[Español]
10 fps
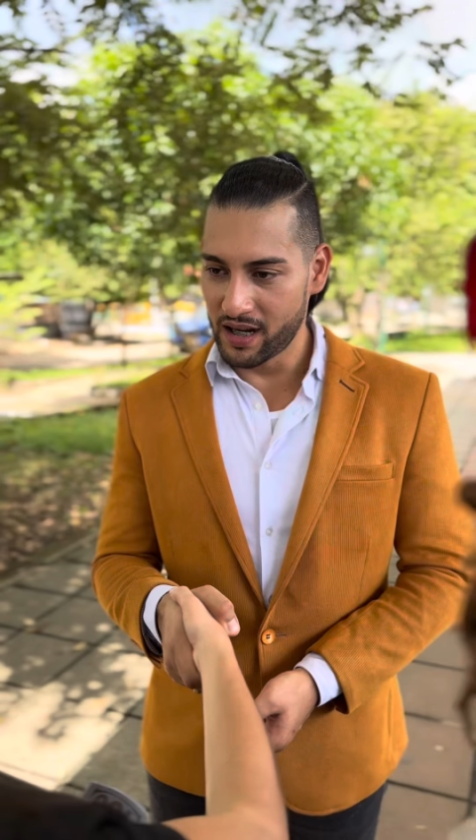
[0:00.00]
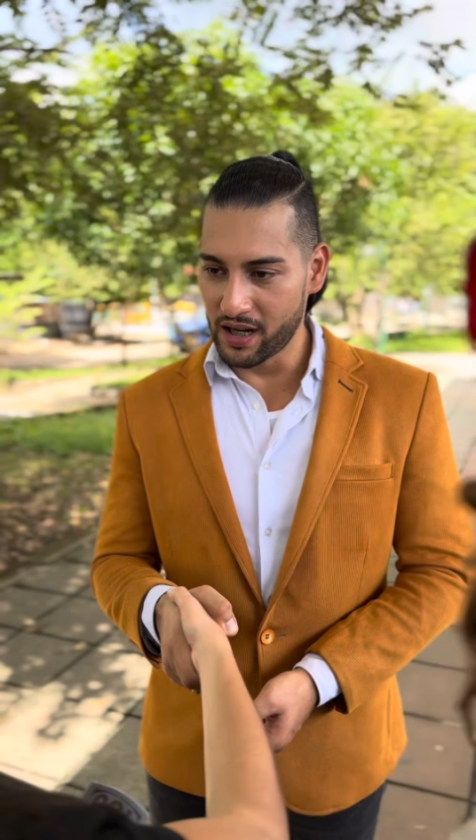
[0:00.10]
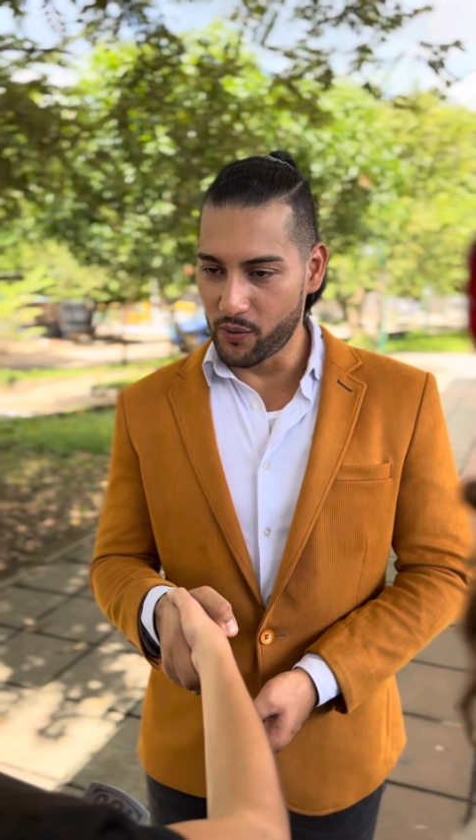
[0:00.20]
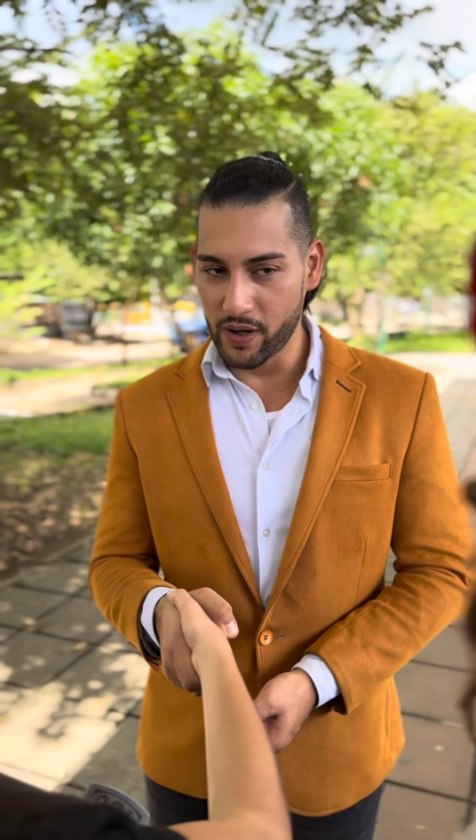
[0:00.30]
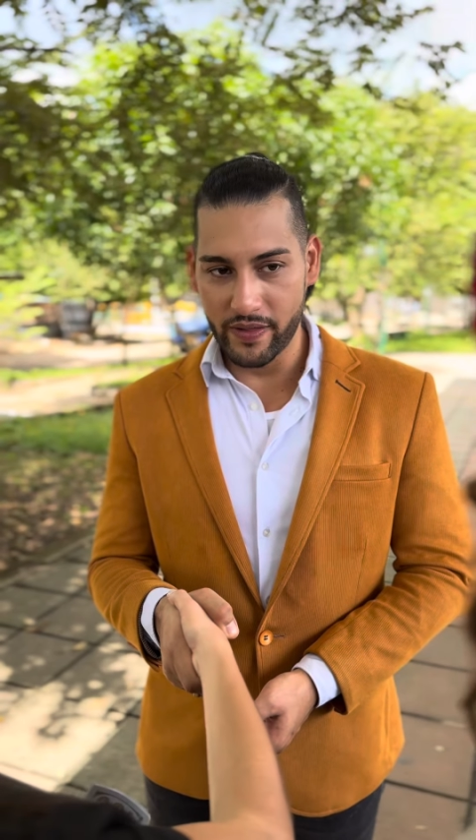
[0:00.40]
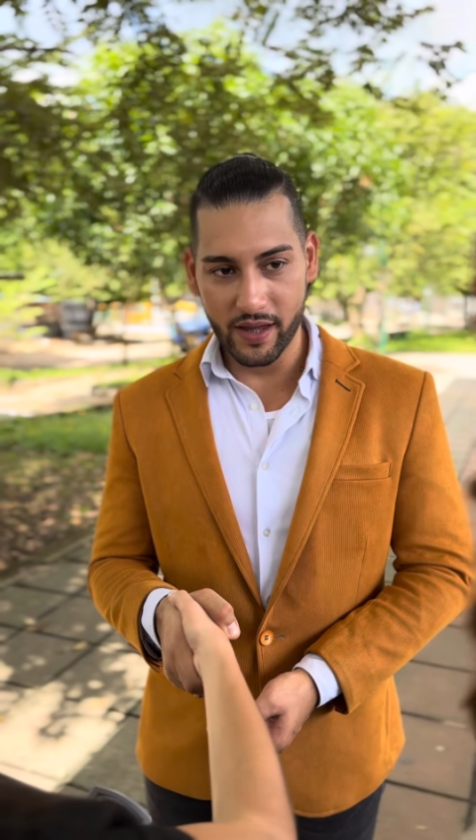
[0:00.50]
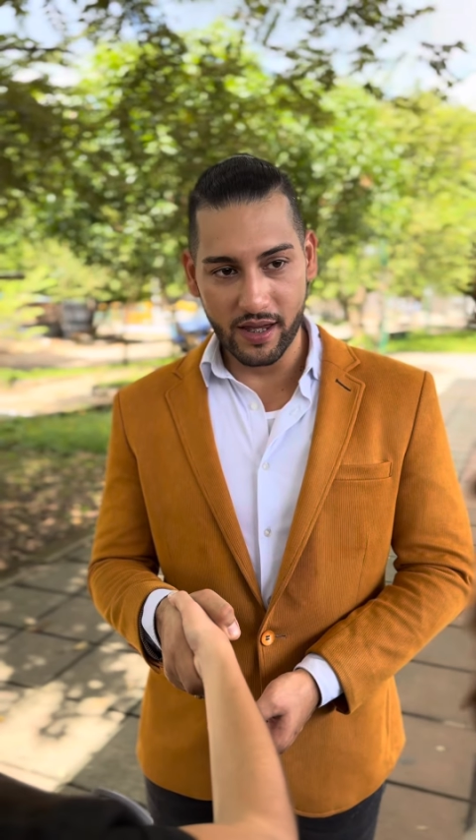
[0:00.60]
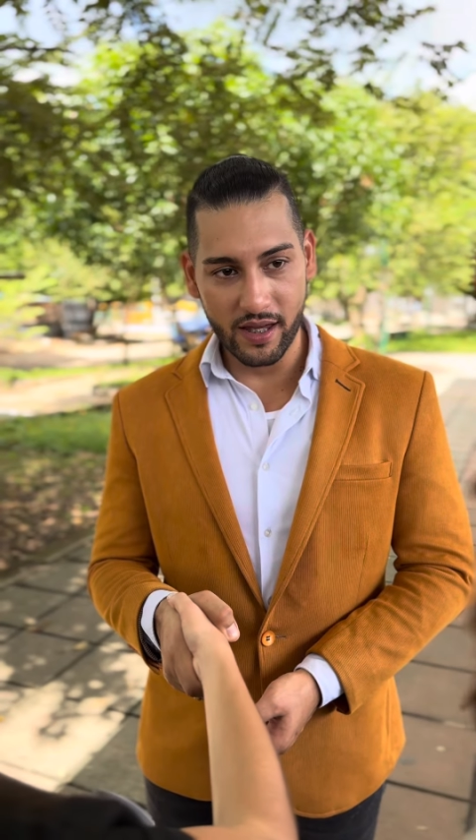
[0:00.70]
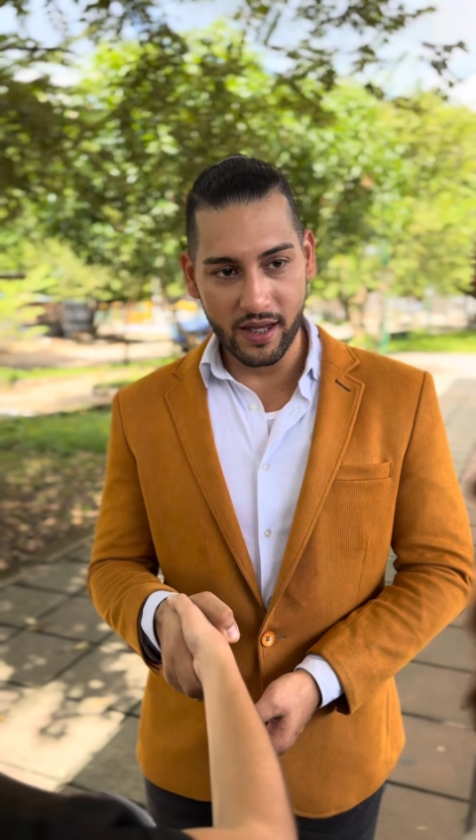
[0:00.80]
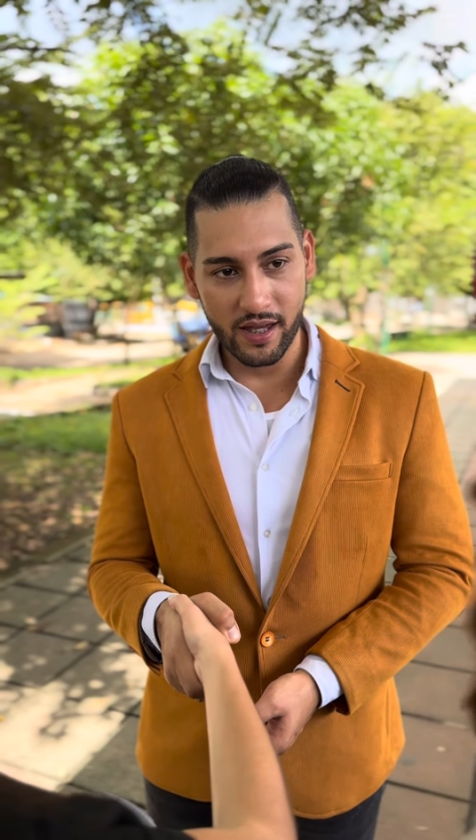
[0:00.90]
Recuerden
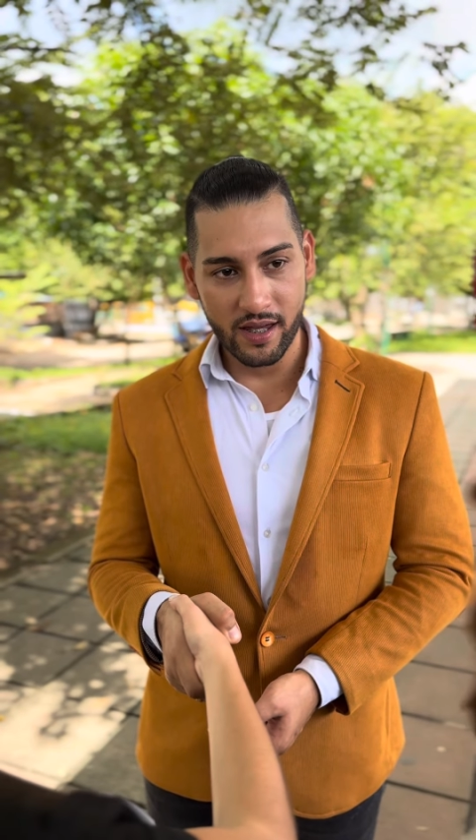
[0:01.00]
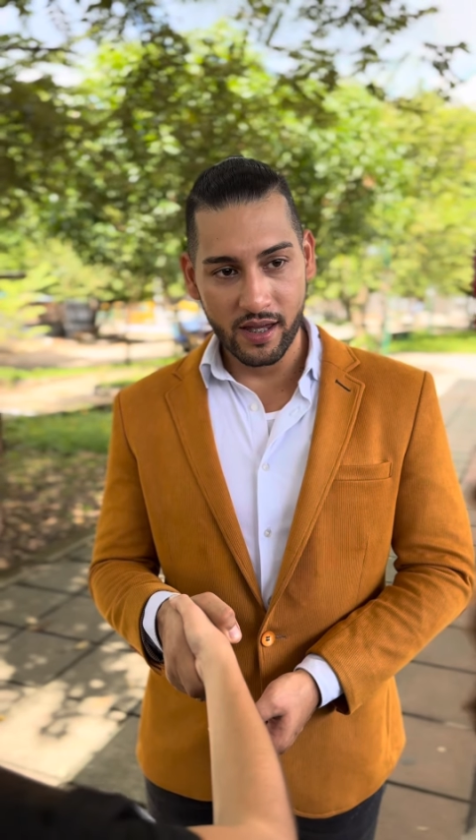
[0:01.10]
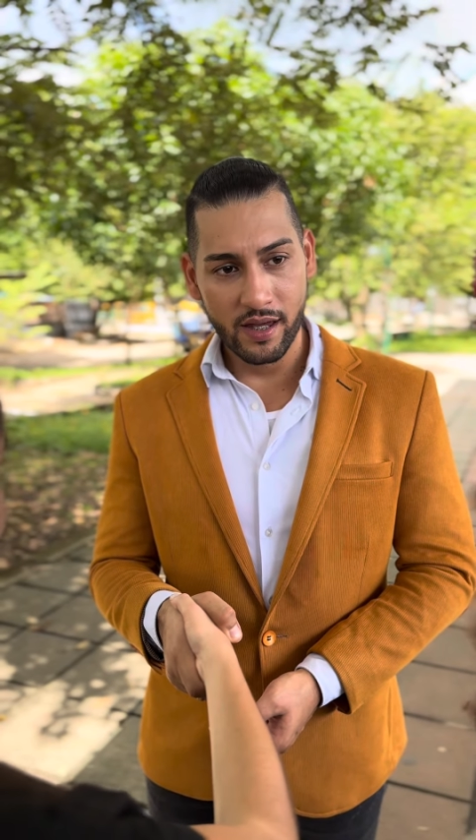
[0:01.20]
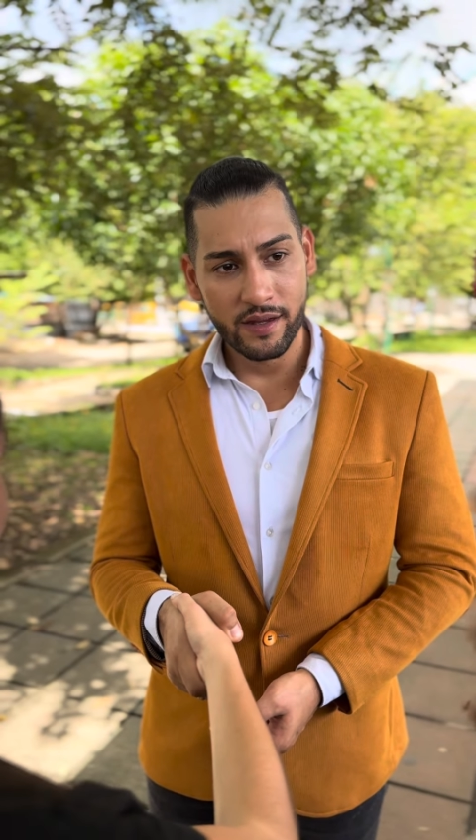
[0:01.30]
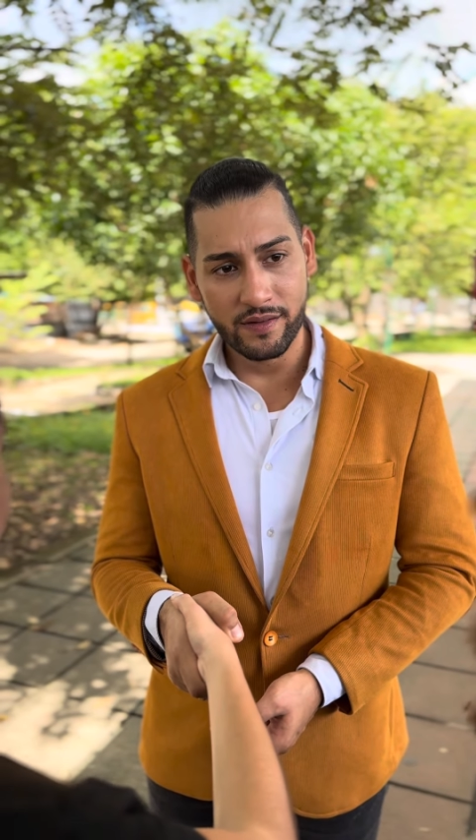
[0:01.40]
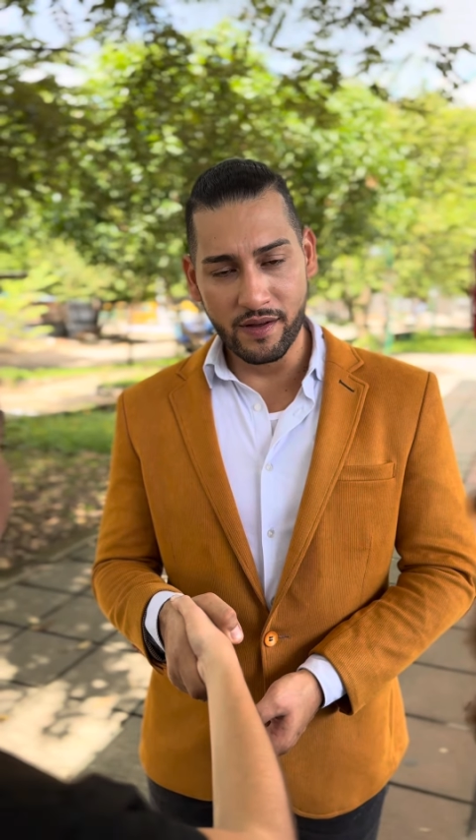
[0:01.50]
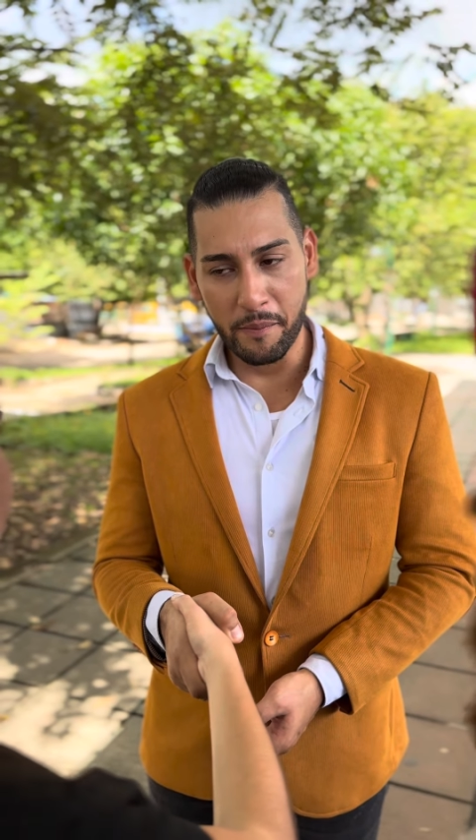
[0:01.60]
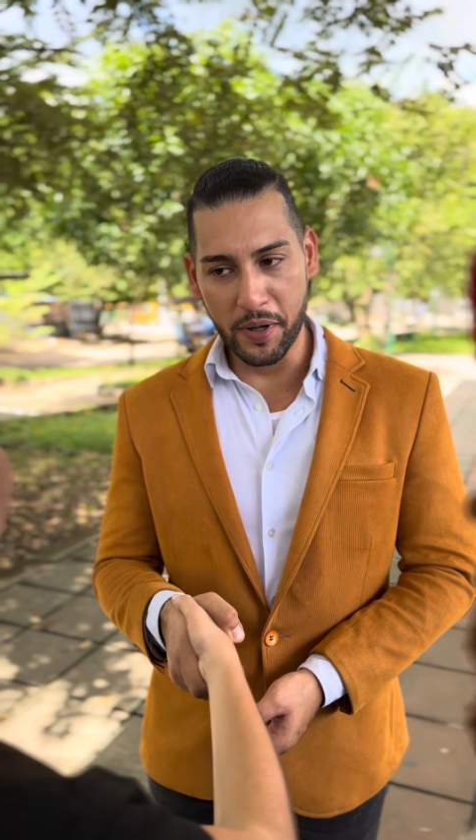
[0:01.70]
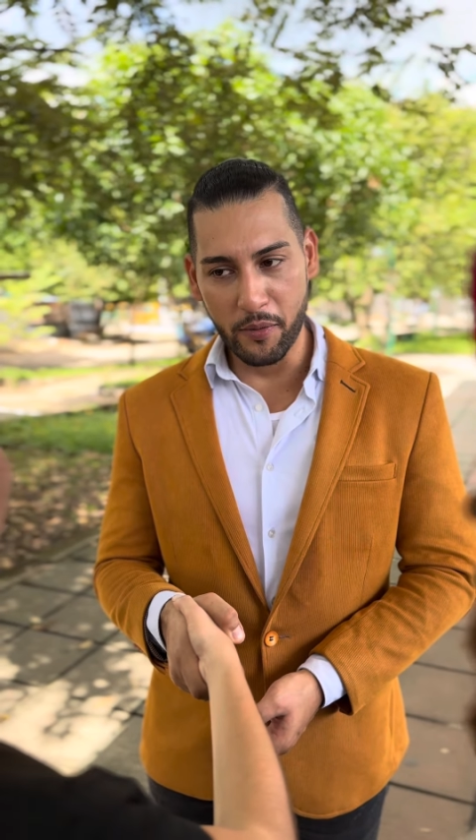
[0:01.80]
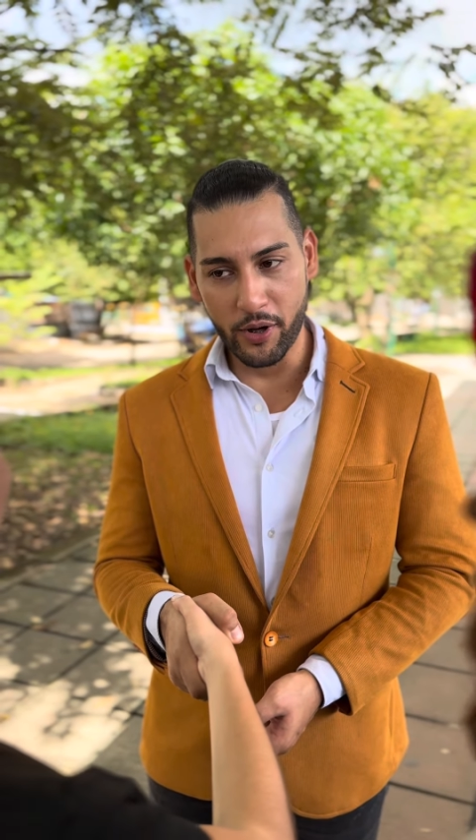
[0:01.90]
que
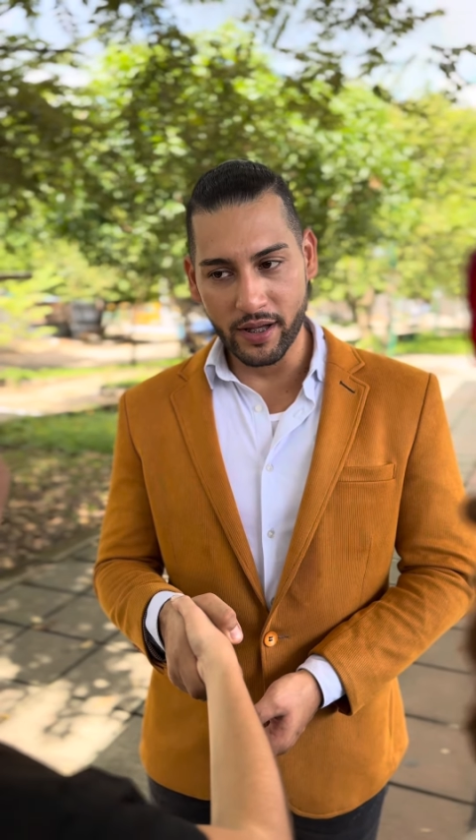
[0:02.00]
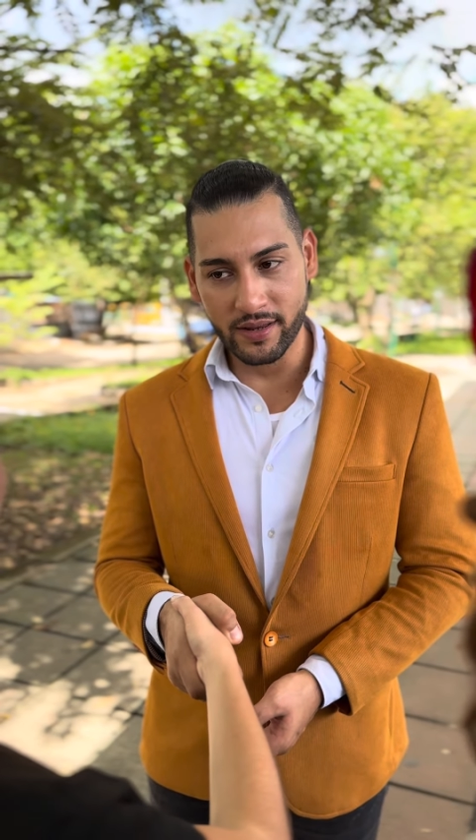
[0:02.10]
siempre voy a